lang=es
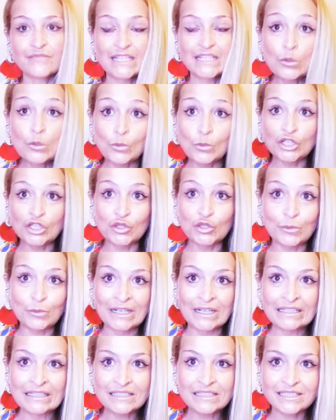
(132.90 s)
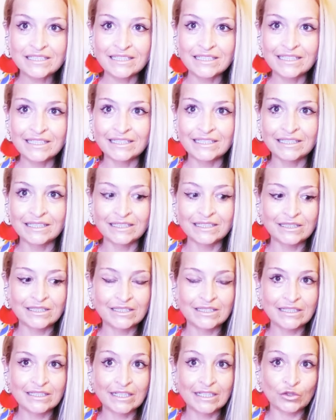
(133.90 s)
un poquito más
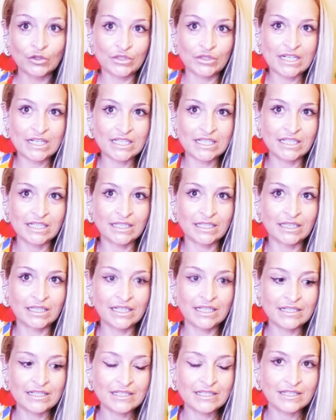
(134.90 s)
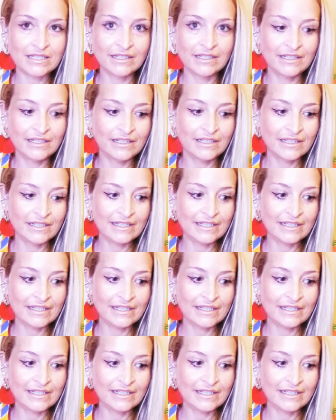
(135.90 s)
en, otras tiendas eh,